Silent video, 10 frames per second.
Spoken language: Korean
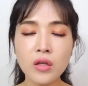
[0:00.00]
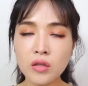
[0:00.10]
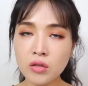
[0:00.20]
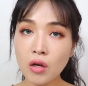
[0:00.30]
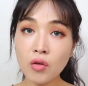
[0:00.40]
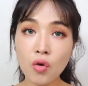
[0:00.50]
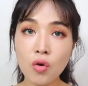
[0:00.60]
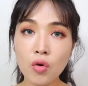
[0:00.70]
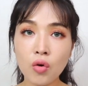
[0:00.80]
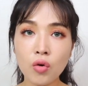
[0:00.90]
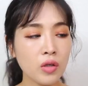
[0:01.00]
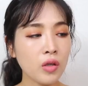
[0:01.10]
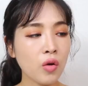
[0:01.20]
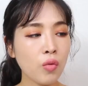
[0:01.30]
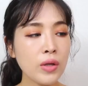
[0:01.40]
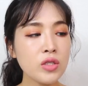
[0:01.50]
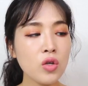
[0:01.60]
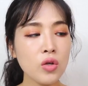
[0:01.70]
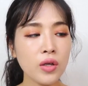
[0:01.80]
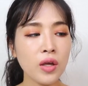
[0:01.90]
그래서 이런
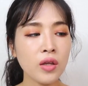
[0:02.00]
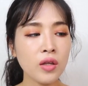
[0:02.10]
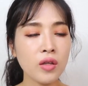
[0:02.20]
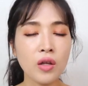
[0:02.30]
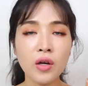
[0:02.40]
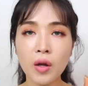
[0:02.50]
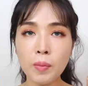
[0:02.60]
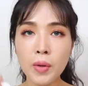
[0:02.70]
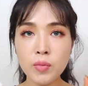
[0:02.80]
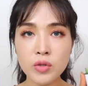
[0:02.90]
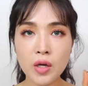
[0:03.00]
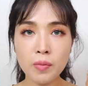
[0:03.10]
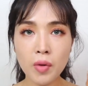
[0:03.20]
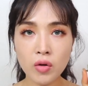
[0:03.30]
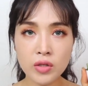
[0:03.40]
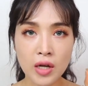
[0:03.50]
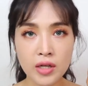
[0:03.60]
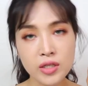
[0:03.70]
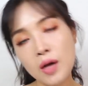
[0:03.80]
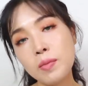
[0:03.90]
환절기에는 그 피부 장벽을
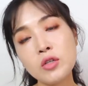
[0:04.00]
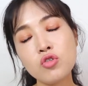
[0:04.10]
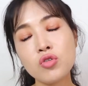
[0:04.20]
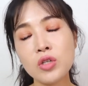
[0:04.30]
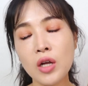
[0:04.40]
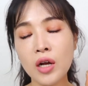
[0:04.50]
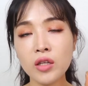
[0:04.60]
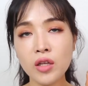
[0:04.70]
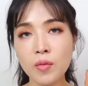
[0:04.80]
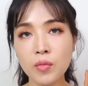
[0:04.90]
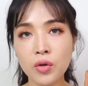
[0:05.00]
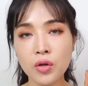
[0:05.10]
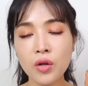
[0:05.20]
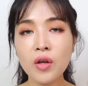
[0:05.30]
잘 잡아주는 아이템을